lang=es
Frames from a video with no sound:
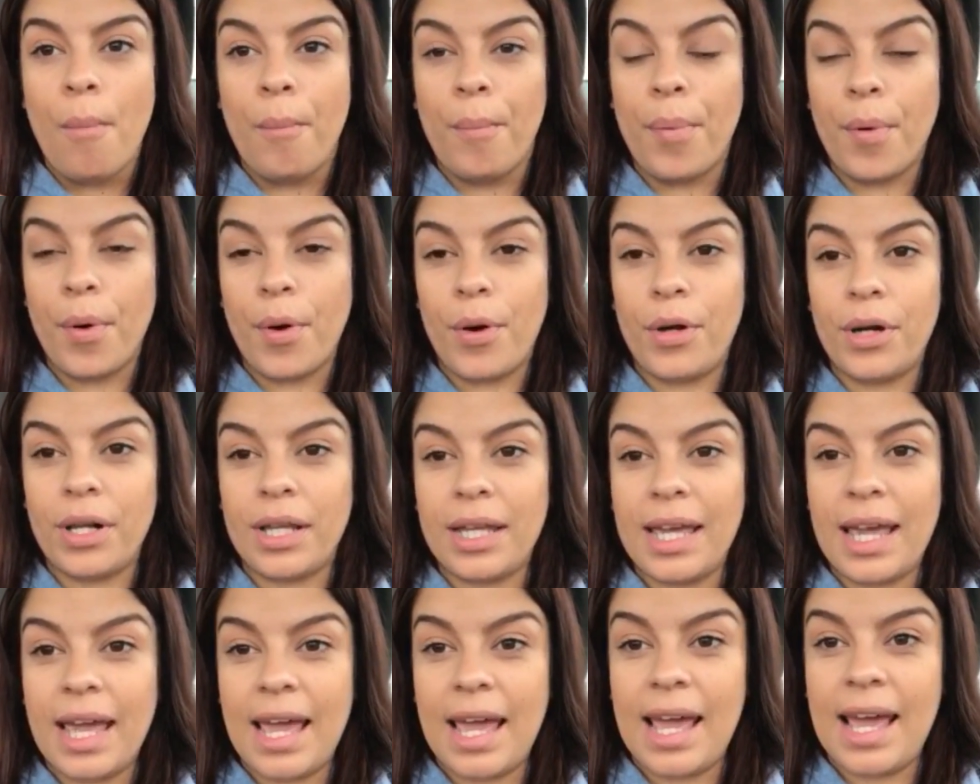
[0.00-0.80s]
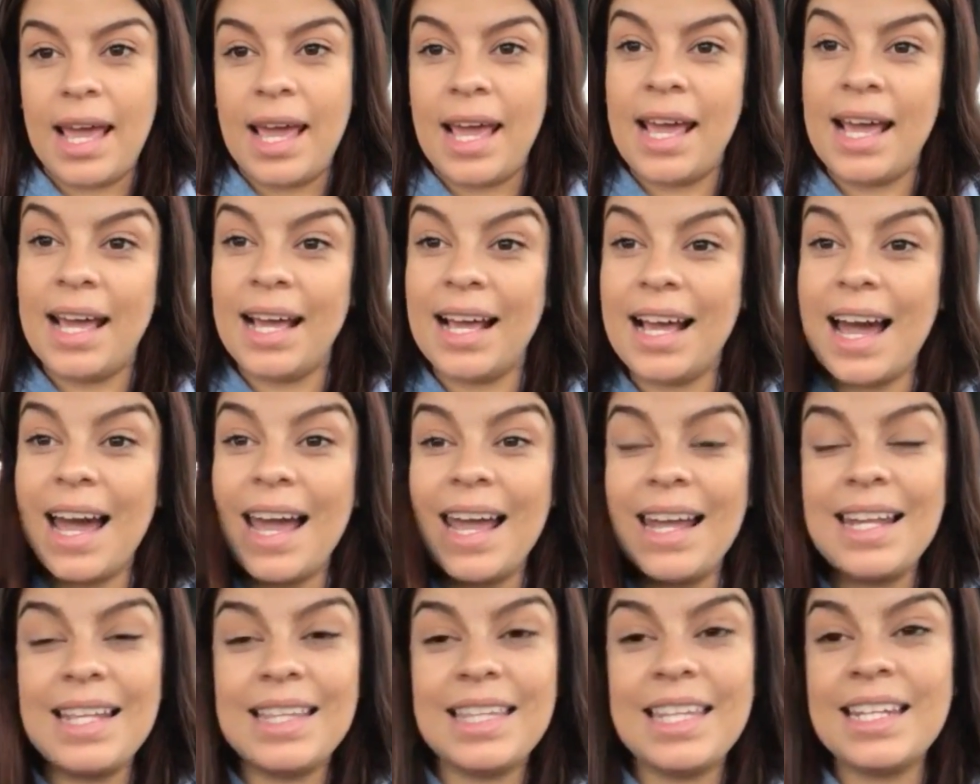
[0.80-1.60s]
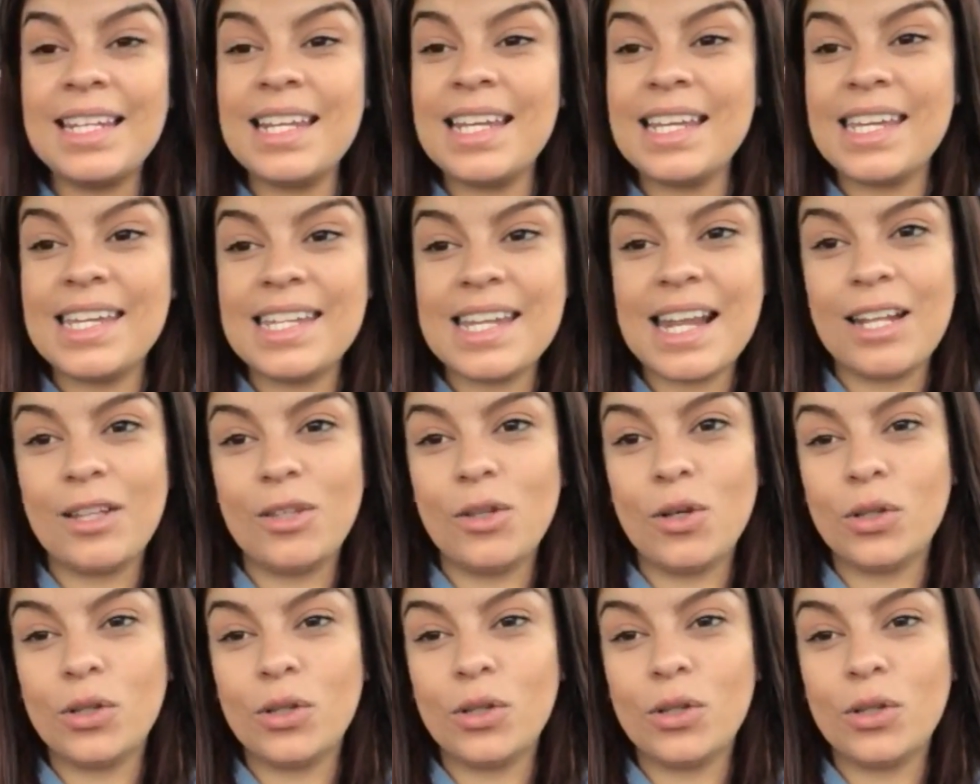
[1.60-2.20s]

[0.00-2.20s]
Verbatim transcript: porque Kylie tiene que ir al